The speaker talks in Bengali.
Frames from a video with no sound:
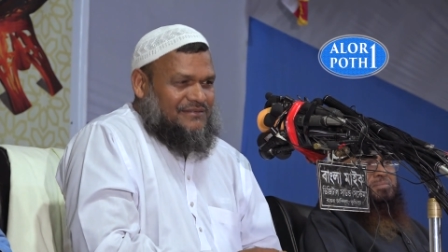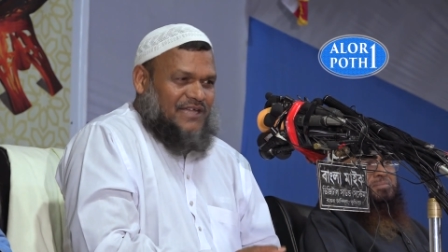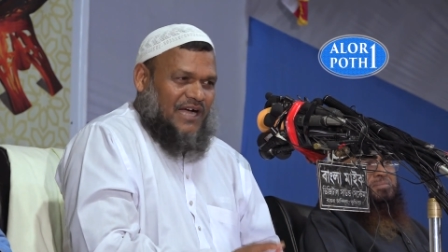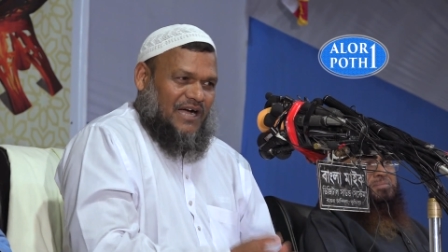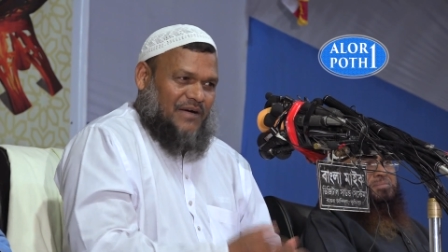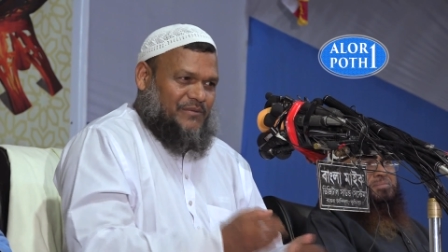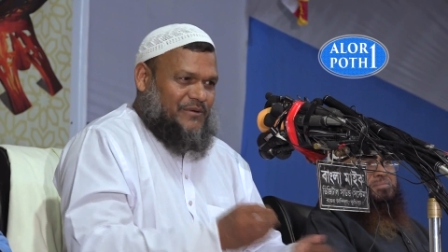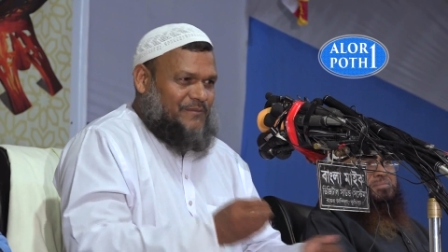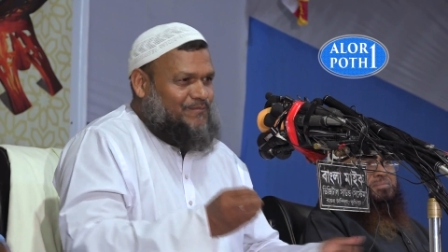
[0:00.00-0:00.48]

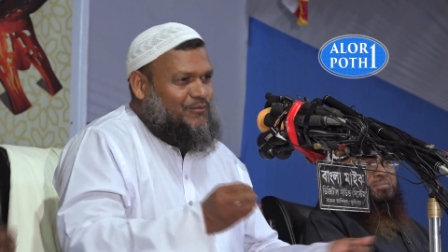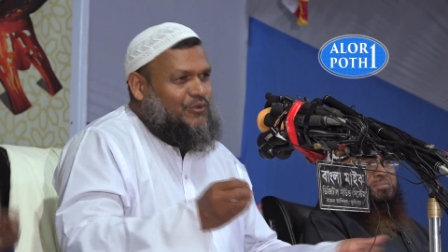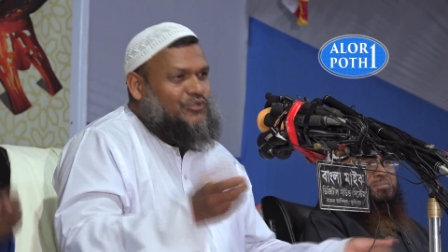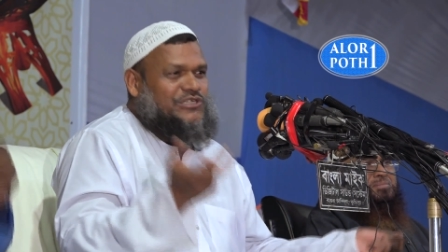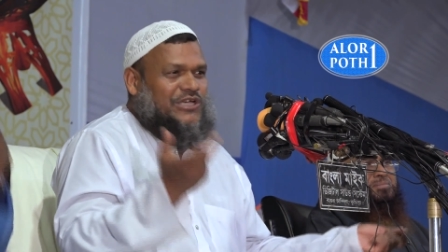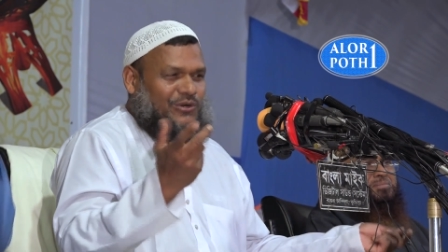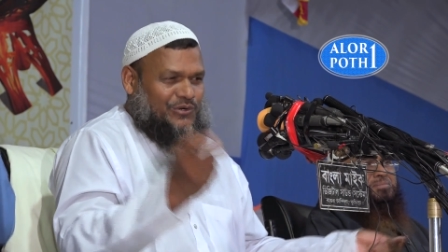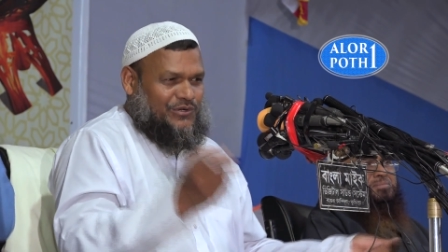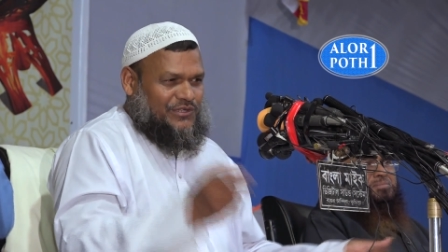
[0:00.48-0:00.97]
তা আমি
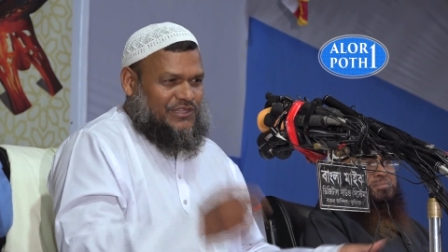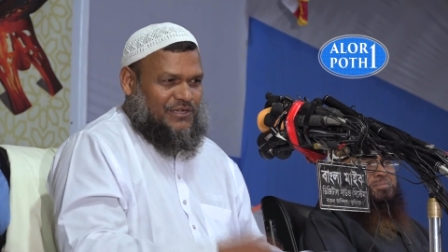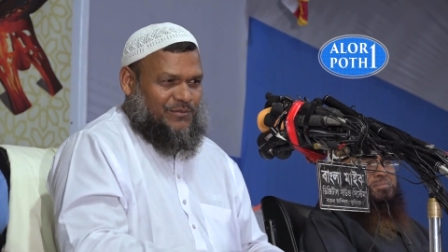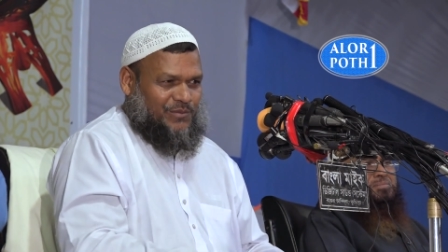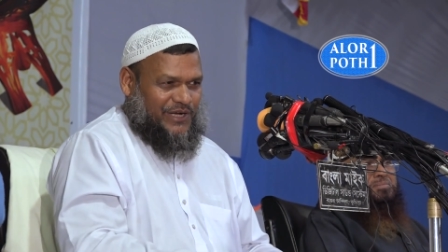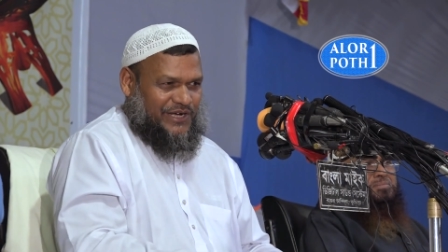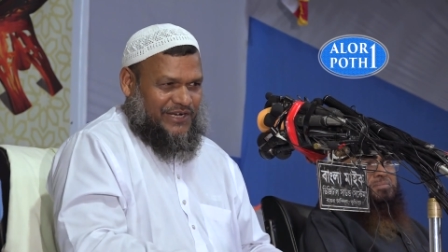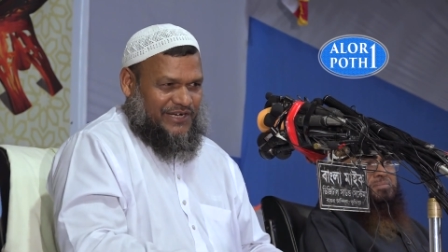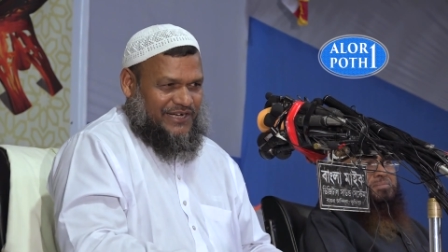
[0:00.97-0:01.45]
বুঝে উঠতে
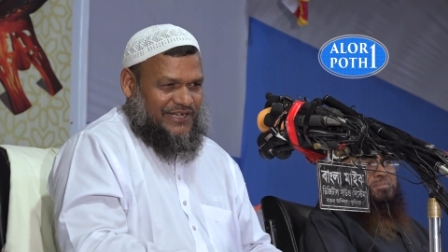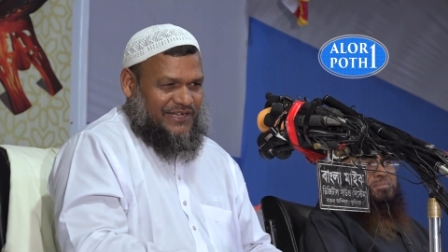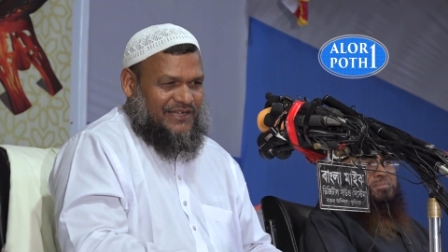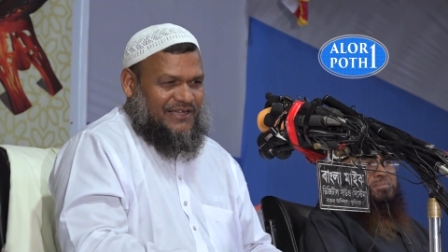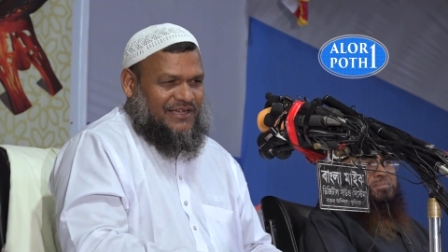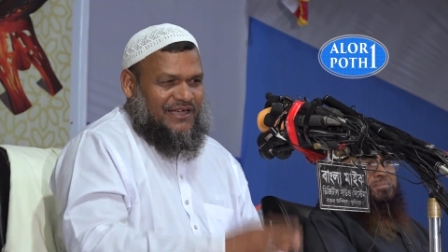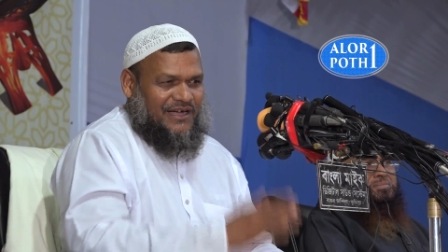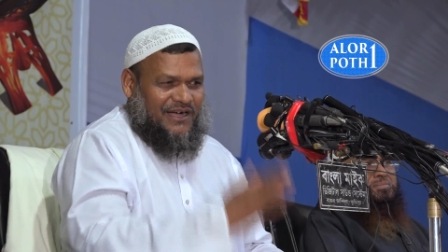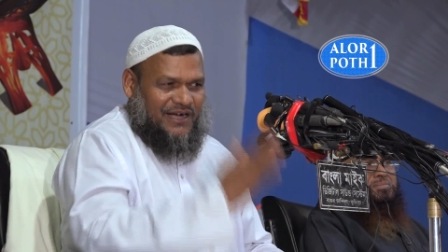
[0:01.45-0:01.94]
পারি না
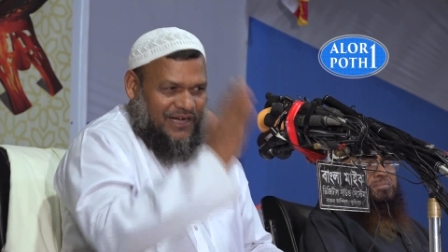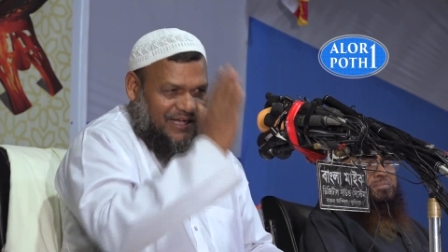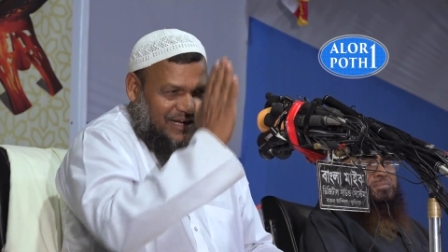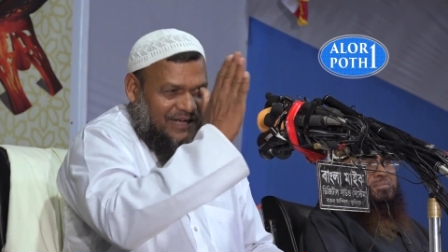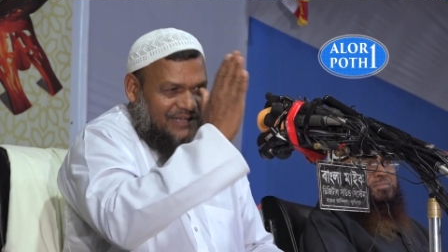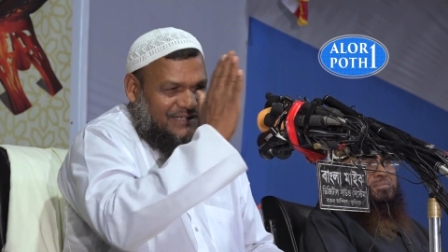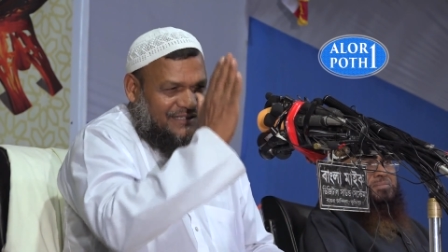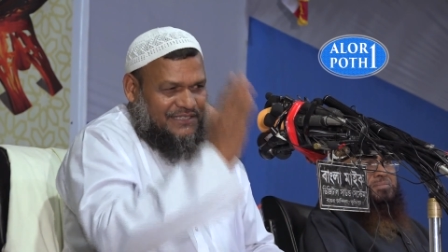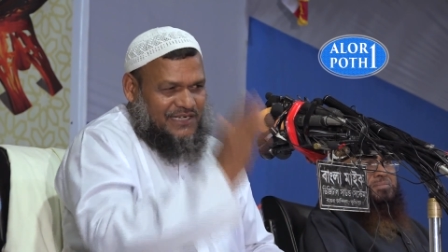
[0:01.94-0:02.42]

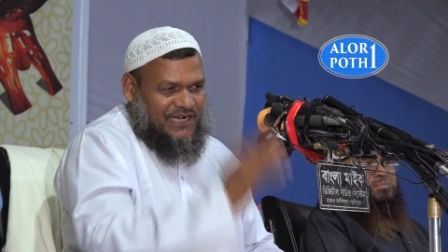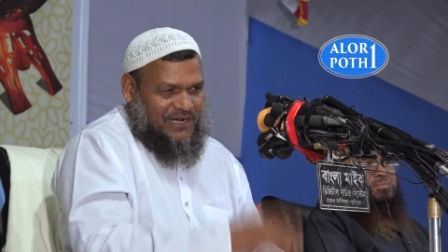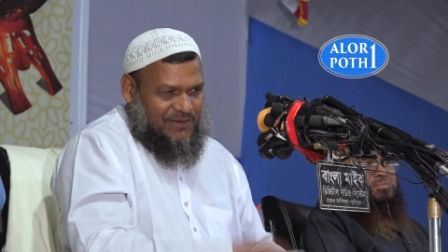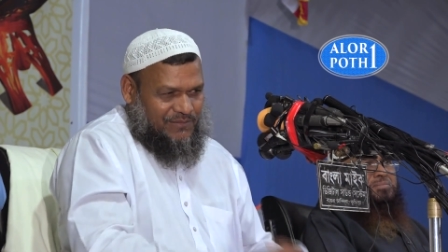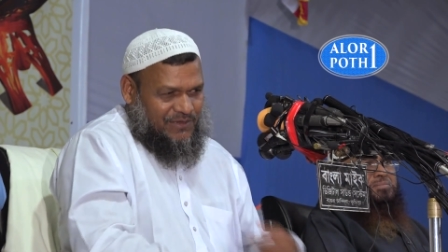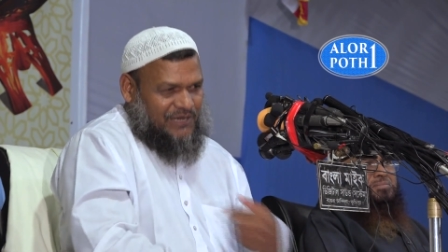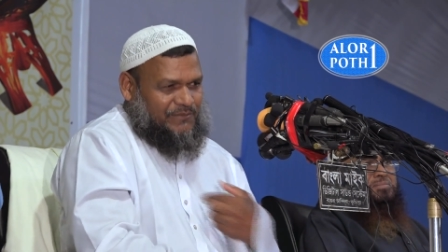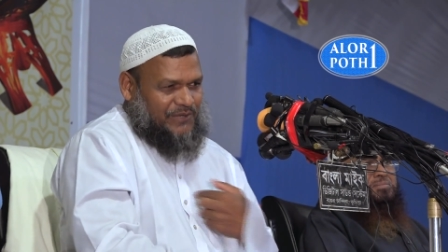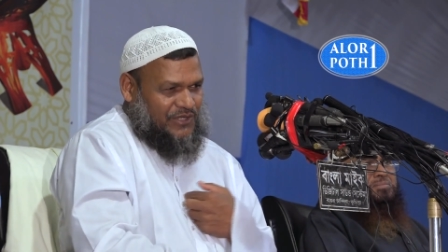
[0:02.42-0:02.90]
আর একটা
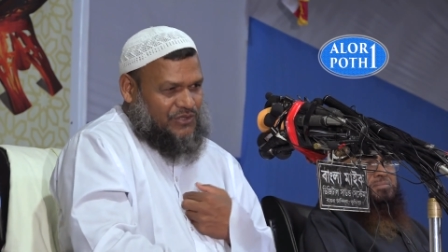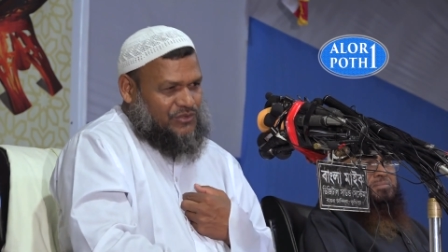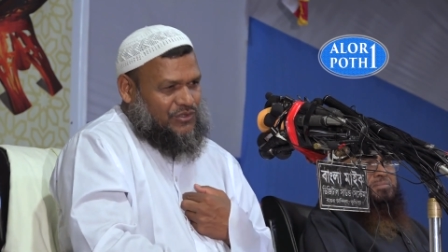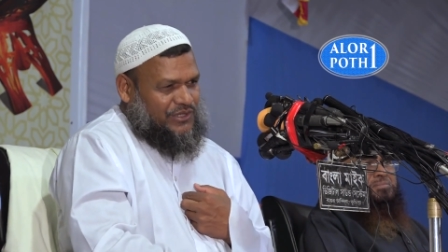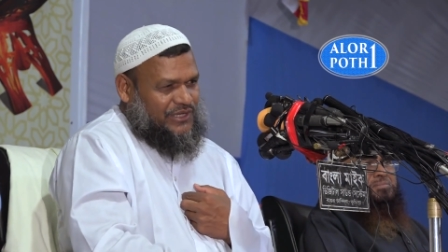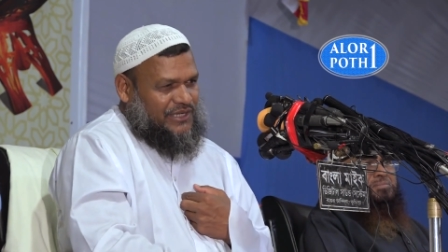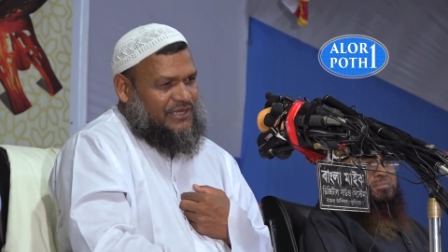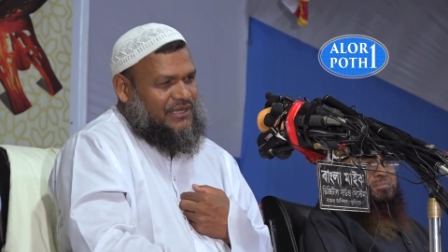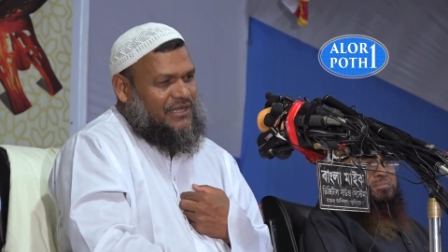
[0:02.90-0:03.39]
আমার
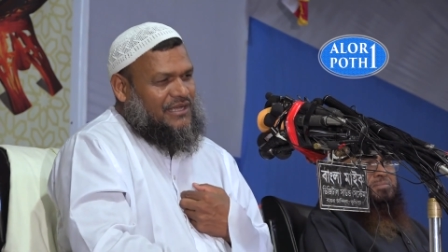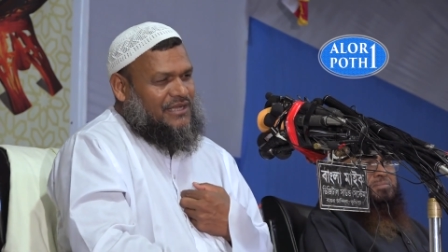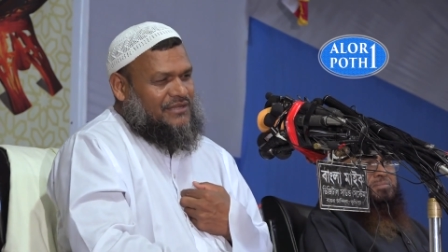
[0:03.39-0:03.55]
ভেতরে